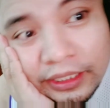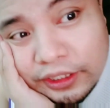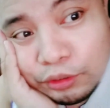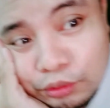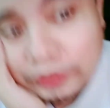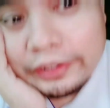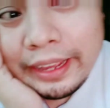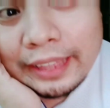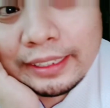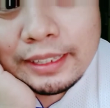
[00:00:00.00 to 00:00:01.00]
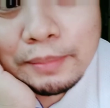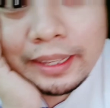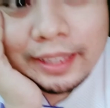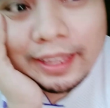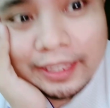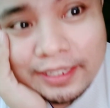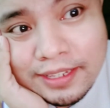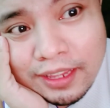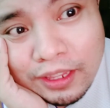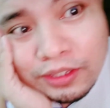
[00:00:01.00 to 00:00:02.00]
tinutunan ng ating taba,
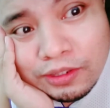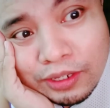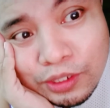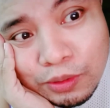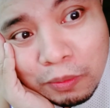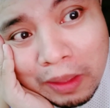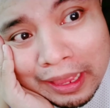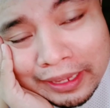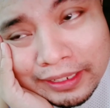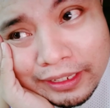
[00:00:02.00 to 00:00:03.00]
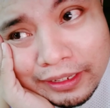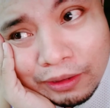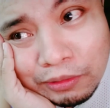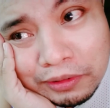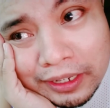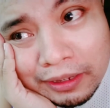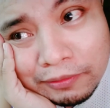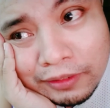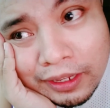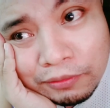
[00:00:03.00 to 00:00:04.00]
guys. So, that's why hindi ako
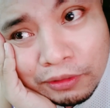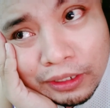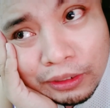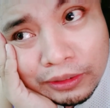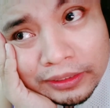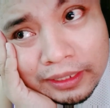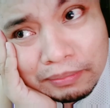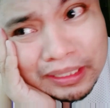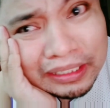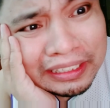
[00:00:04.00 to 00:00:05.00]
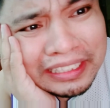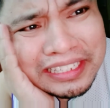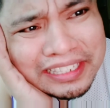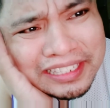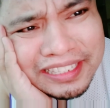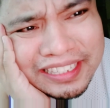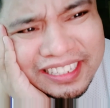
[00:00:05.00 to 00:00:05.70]
naka-vlog for a long time because